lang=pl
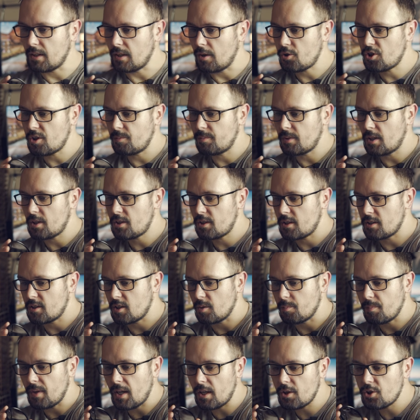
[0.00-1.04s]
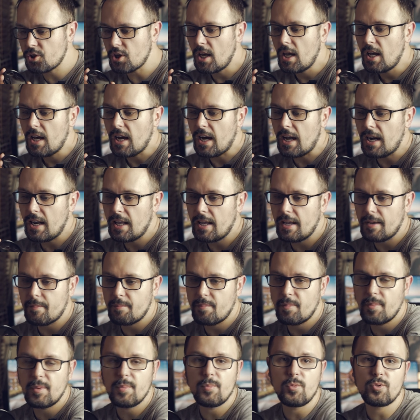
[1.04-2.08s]
18105, e, ale
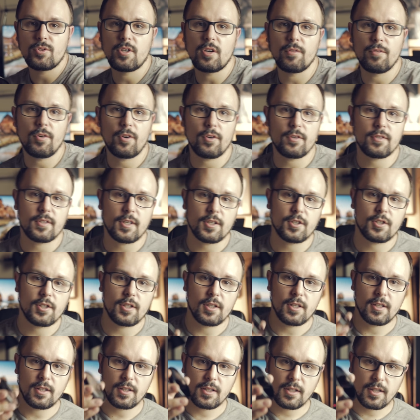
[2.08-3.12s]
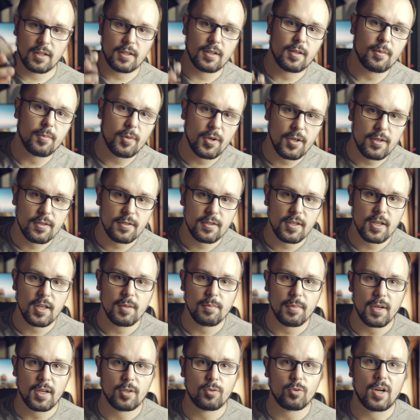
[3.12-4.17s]
by móc go wykorzystać do mojej
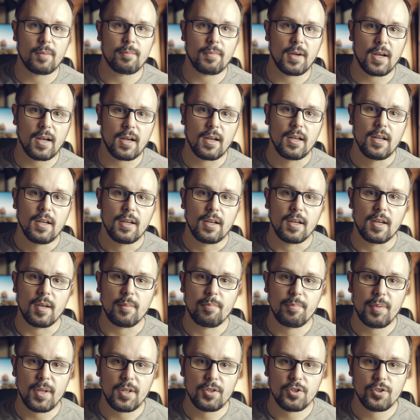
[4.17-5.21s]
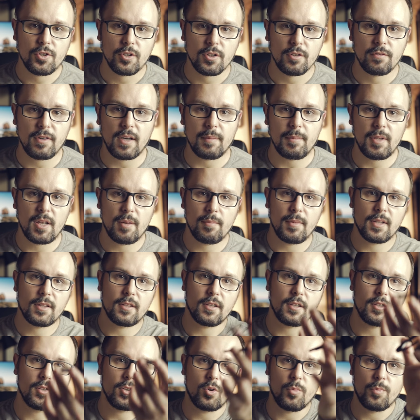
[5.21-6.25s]
Sigmy, która ma 52 e, mm,
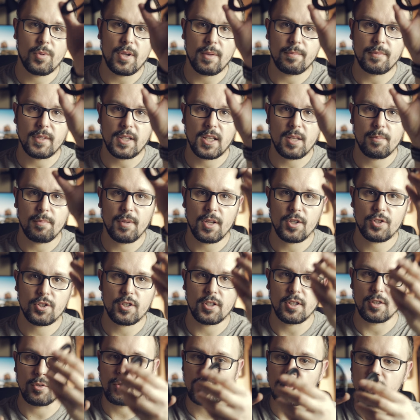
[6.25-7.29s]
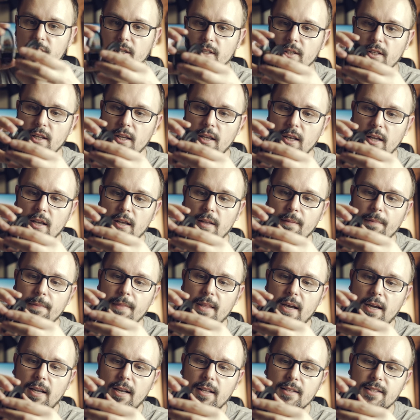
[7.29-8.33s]
dokupiłem taki pierścień redukcyjny,
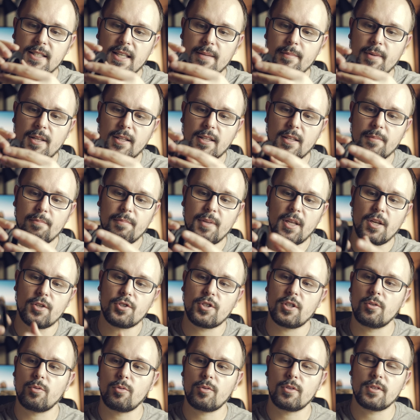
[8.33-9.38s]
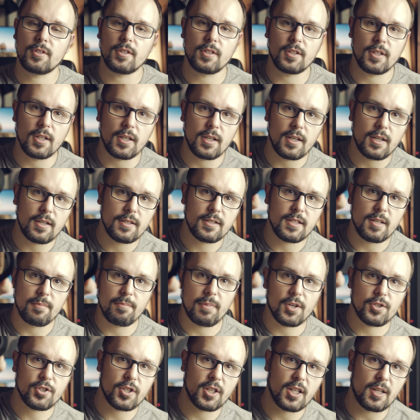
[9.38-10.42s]
nakręcamy ten pierścień redukcyjny i z tym
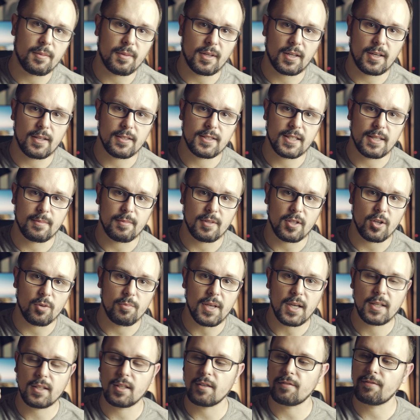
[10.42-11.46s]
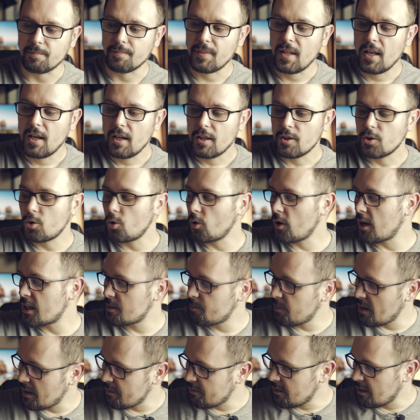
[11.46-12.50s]
pierścieniem nakręcamy na obiektyw. Druga
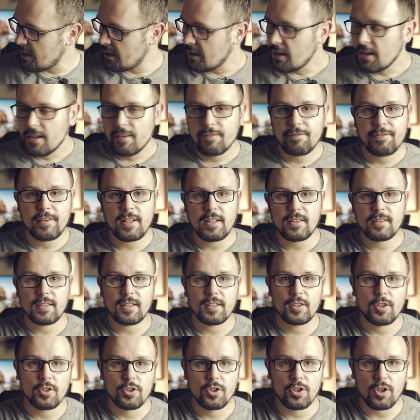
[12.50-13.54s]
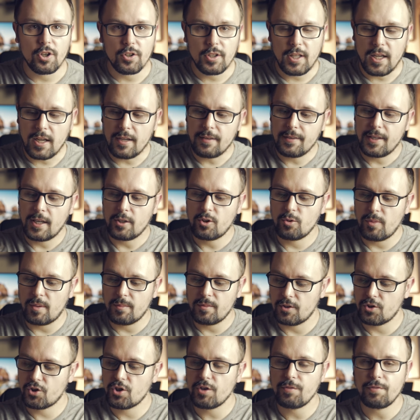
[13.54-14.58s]
sprawa, filtry do drona. Ja tu
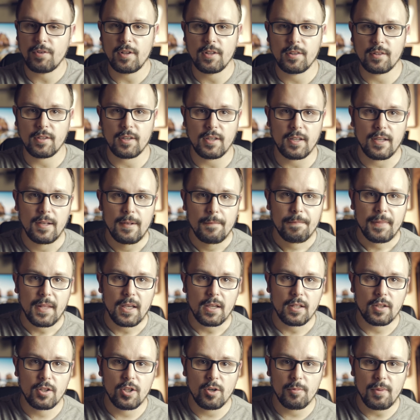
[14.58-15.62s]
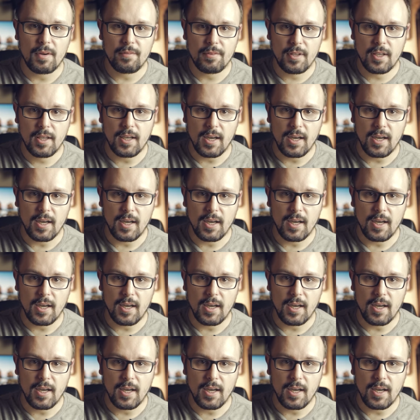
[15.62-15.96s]
mam trzy filtry e, do Mavic